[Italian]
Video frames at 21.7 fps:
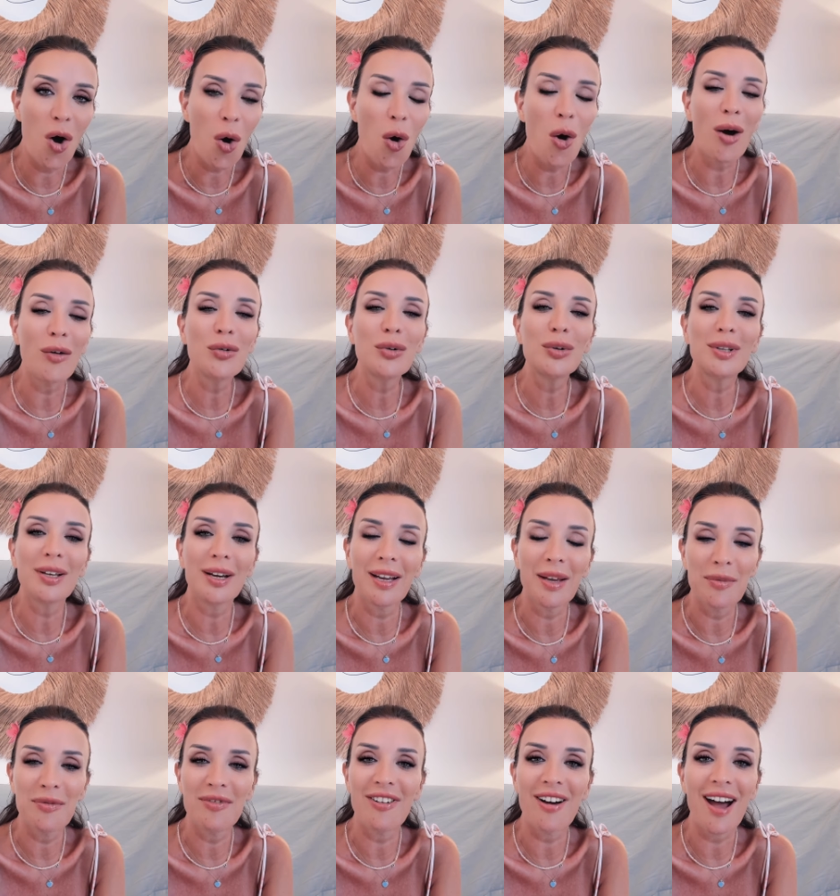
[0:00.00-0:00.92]
ho avuto a
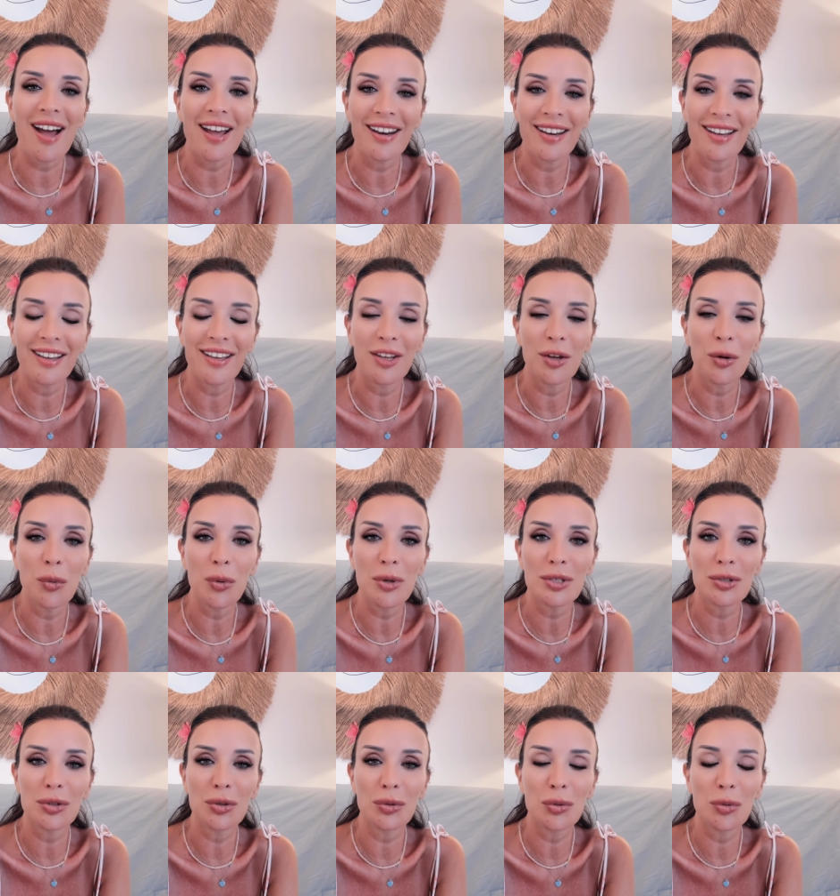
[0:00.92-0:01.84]
che fare in
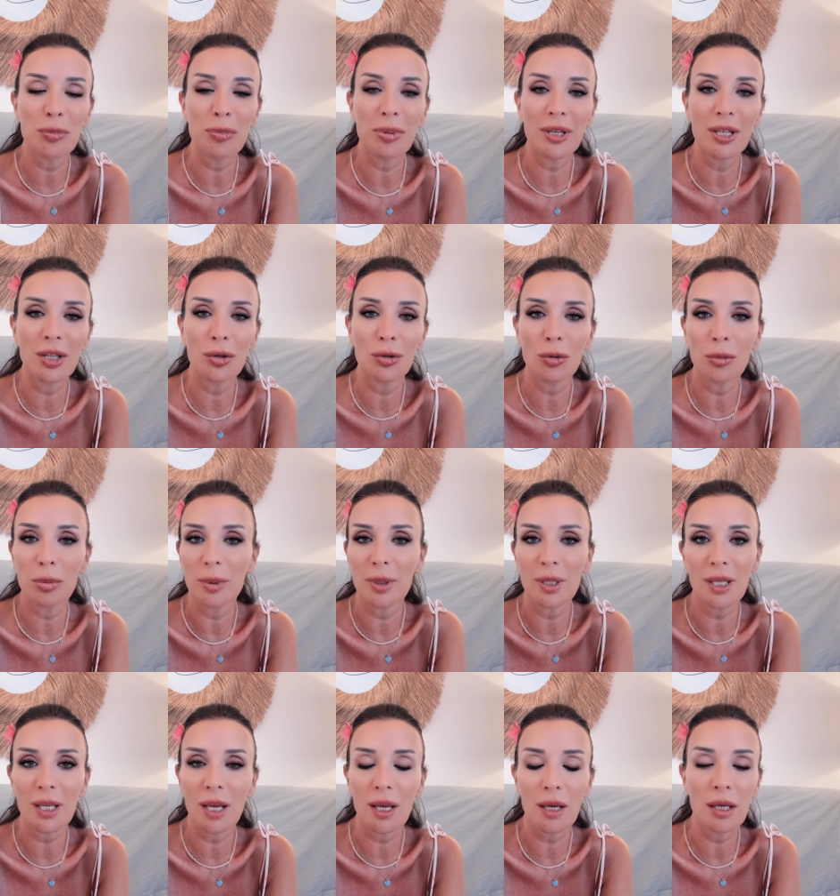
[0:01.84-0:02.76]
questo periodo,
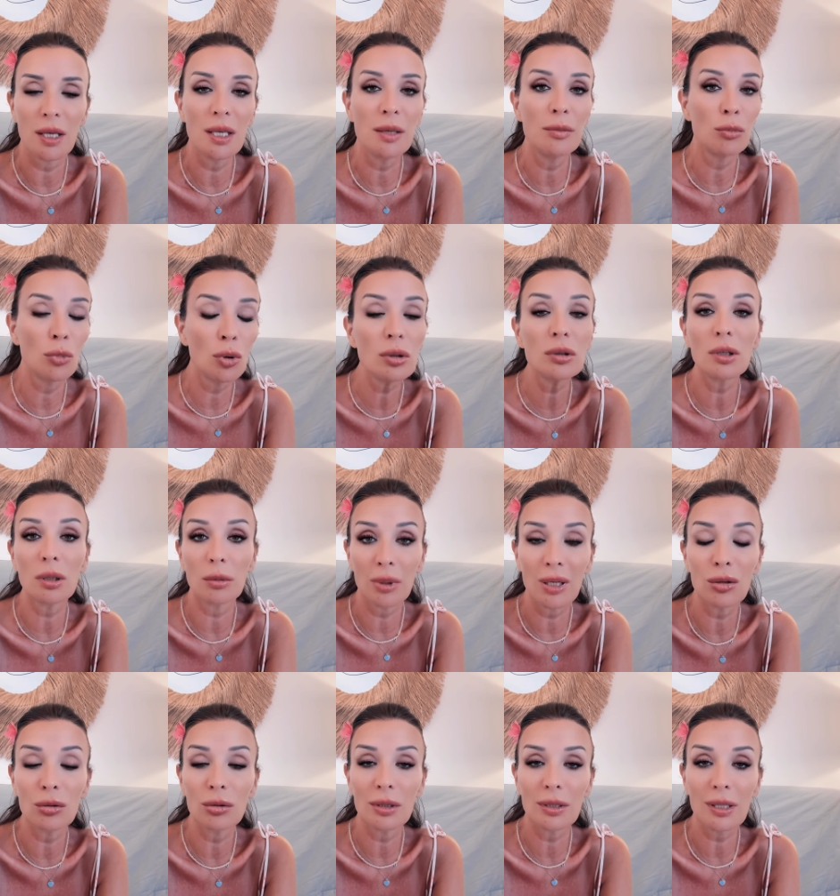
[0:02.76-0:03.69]
perché in molti mi
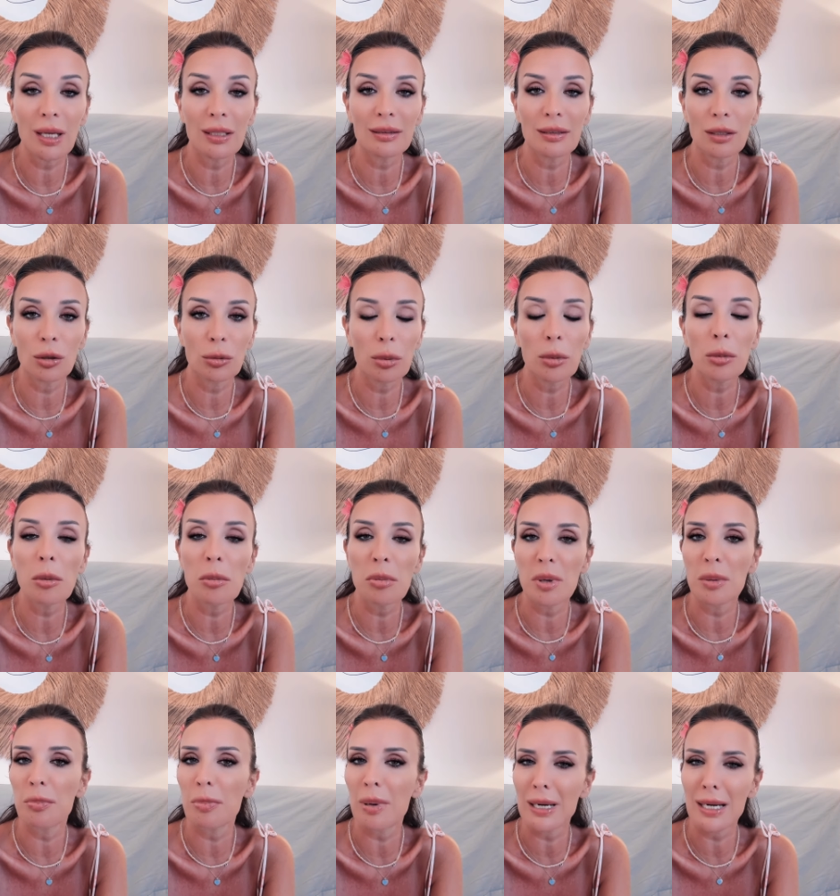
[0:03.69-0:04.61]
contattano proprio
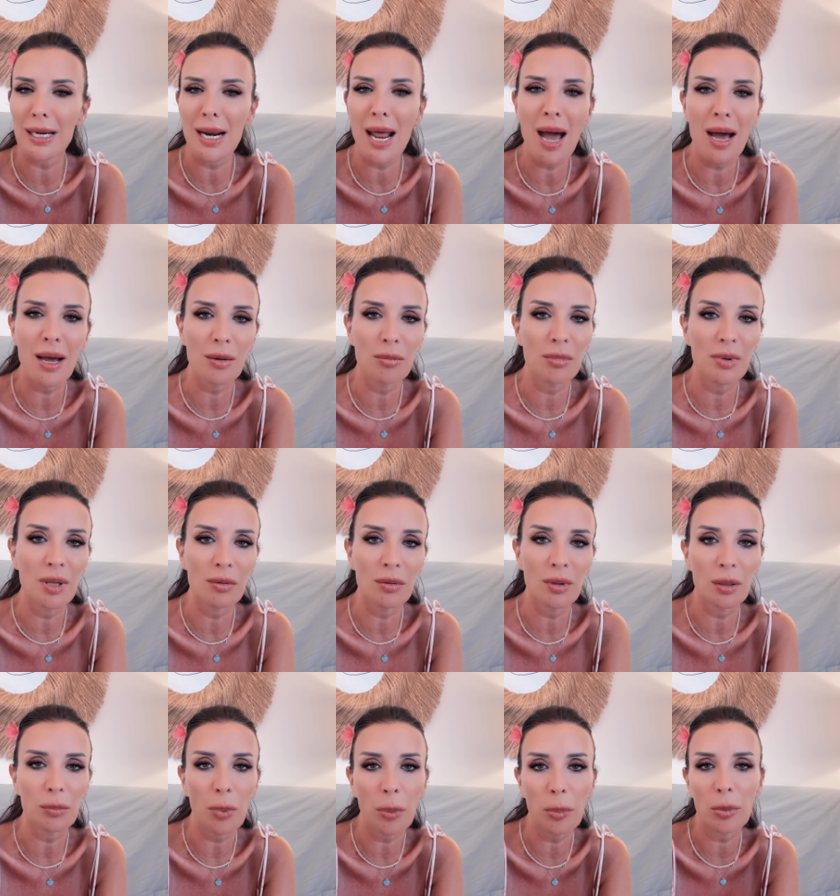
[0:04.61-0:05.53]
per parlarmi,
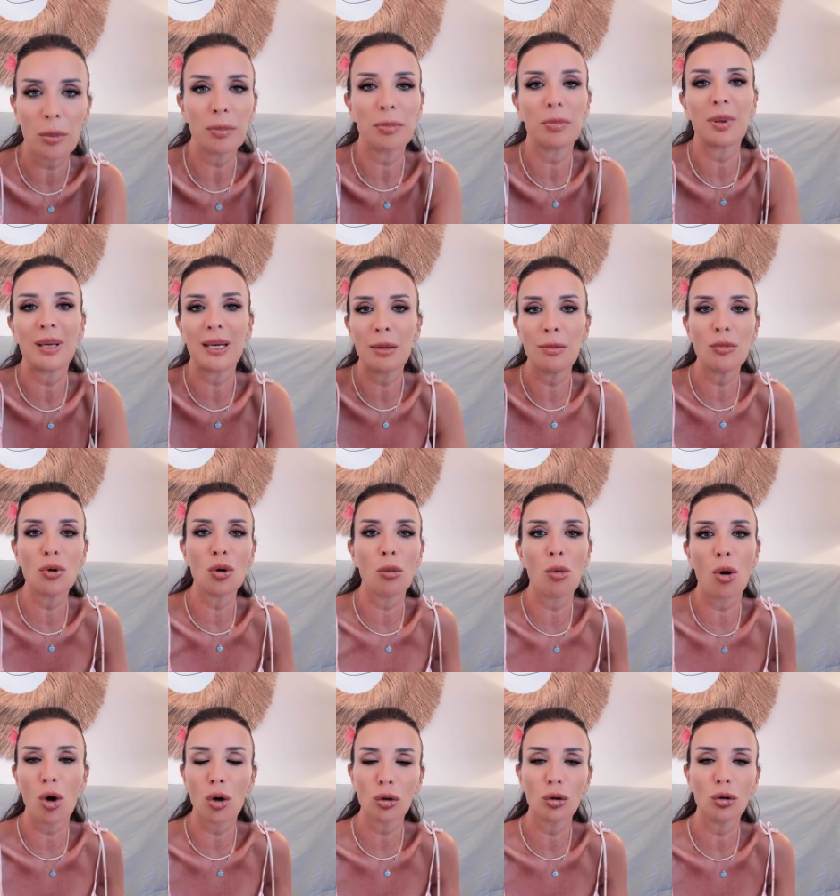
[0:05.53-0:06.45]
per, proprio per il mio
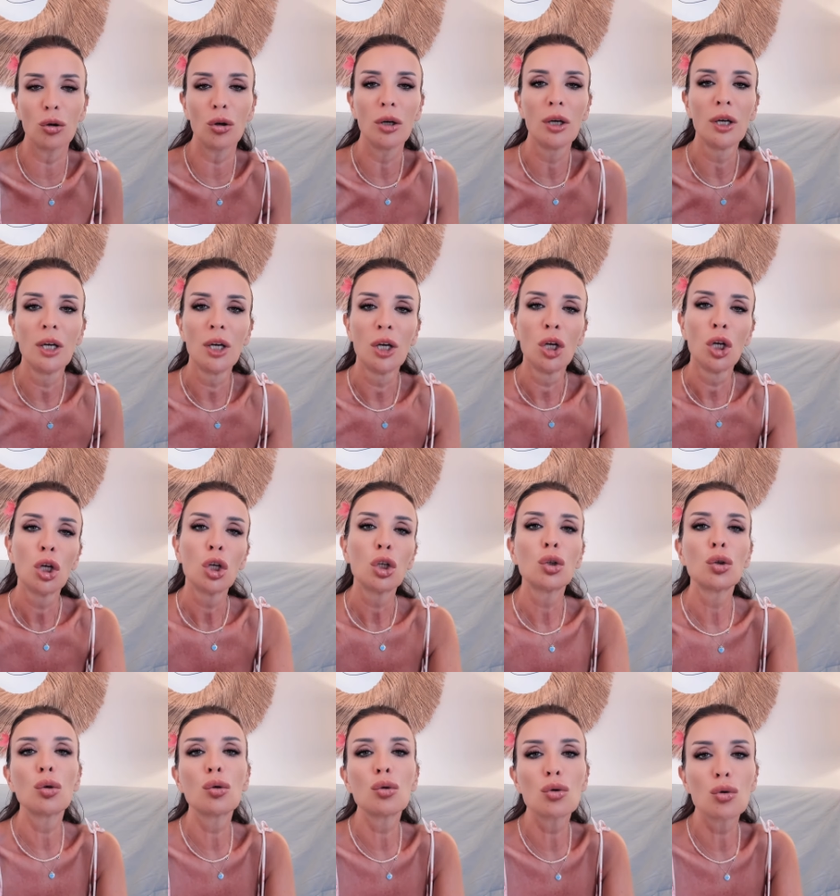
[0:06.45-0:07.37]
modo
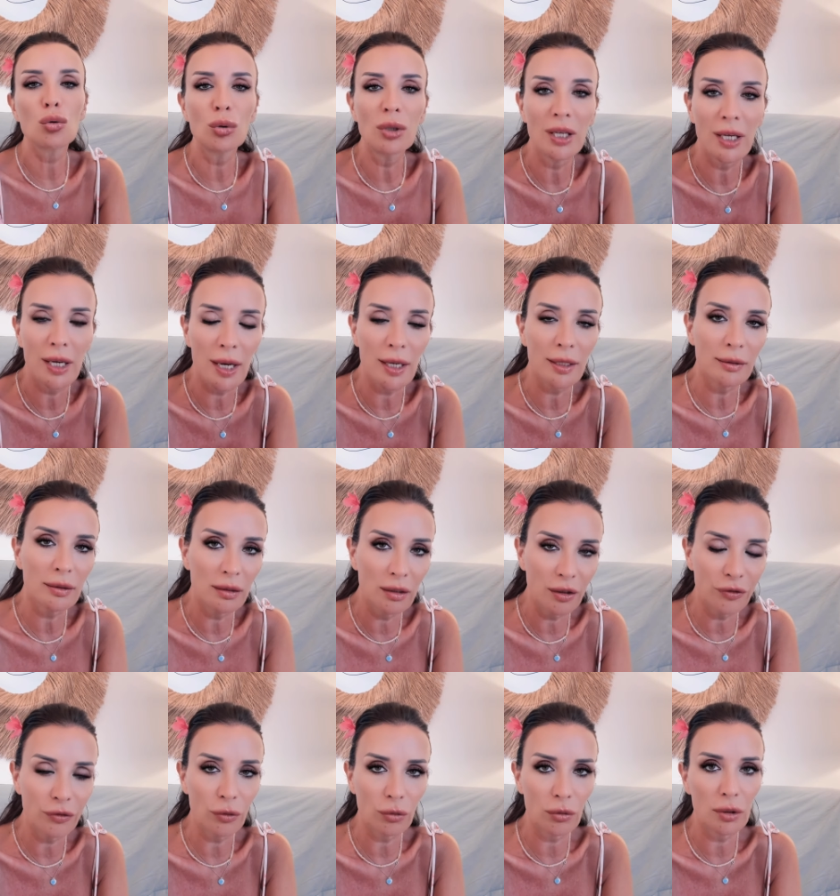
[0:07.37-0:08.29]
non giudicante di
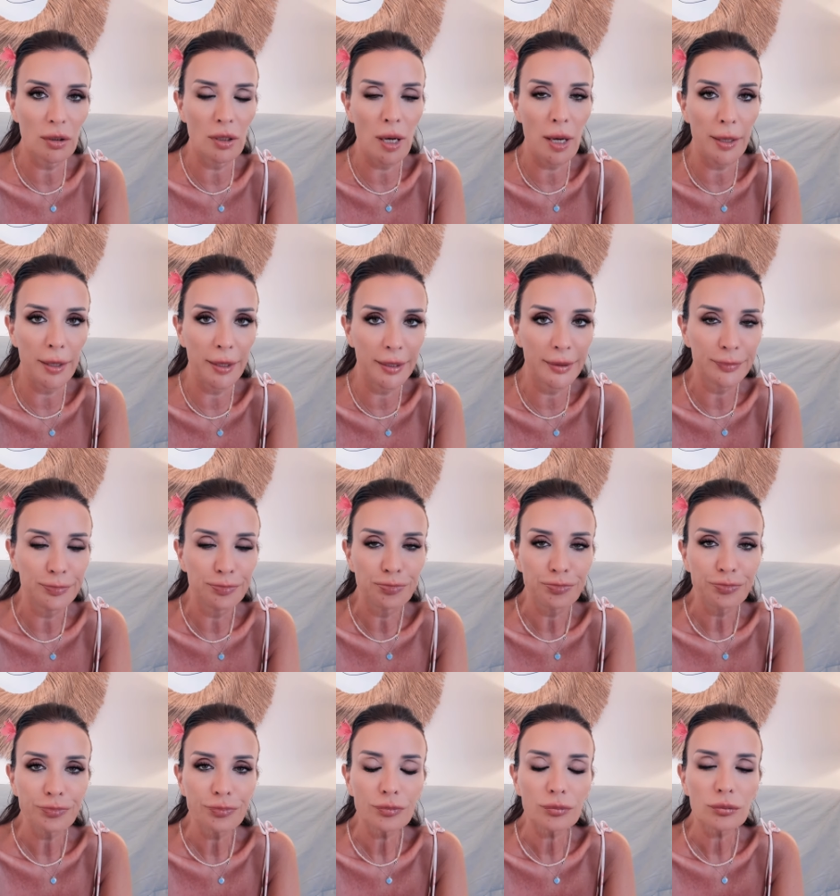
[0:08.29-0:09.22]
affrontare
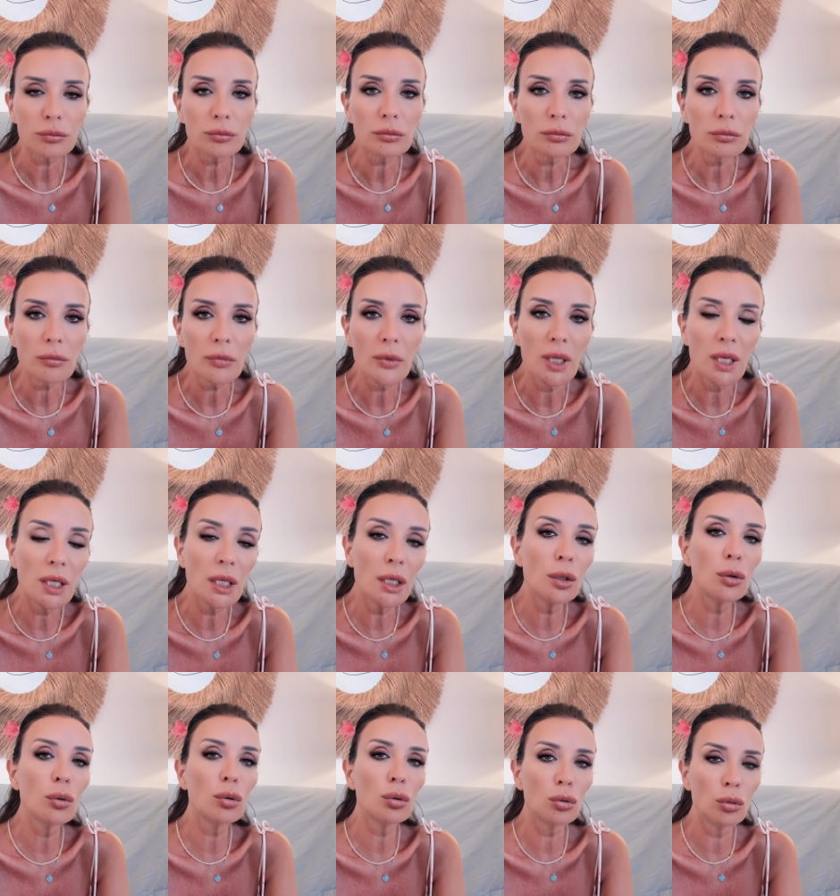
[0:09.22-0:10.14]
il
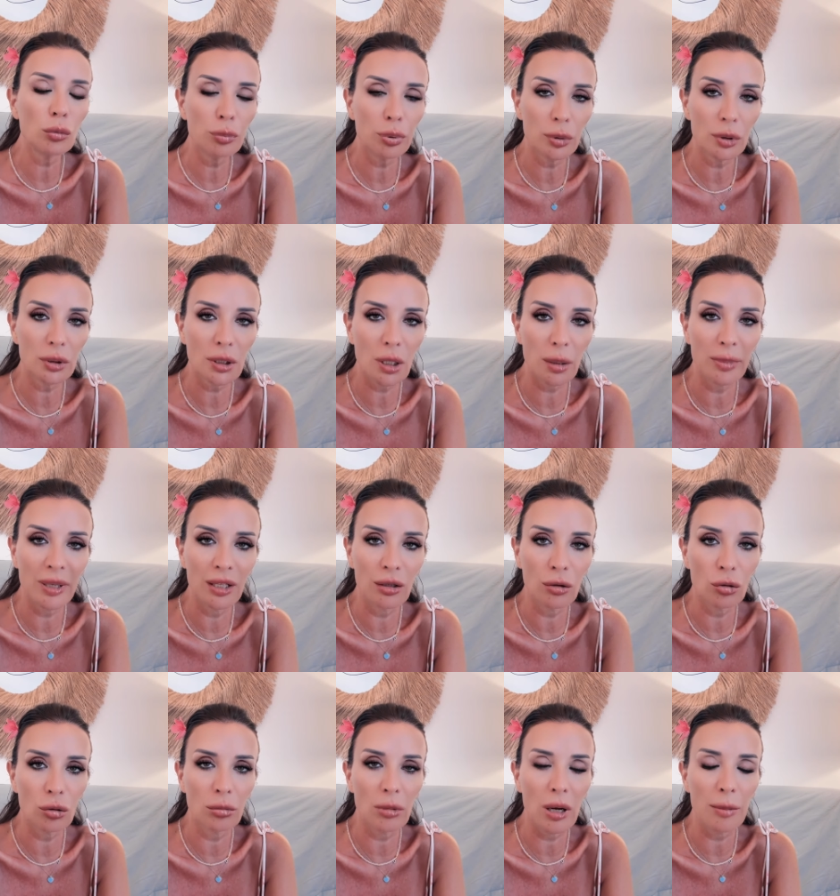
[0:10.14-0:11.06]
loro
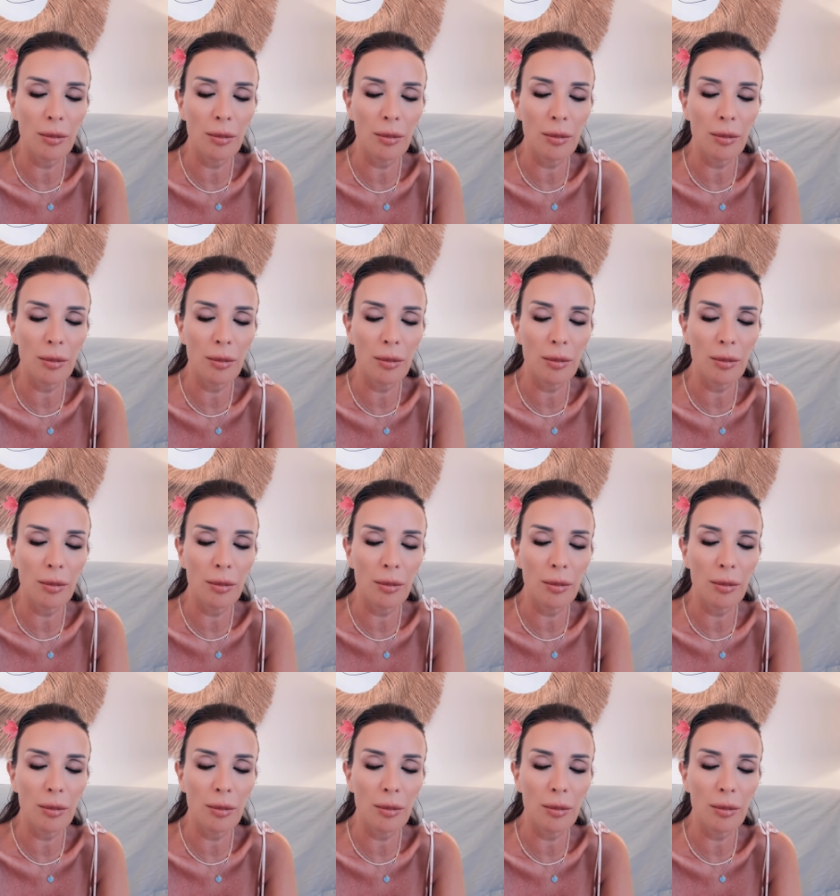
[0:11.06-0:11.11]
comportamento, ma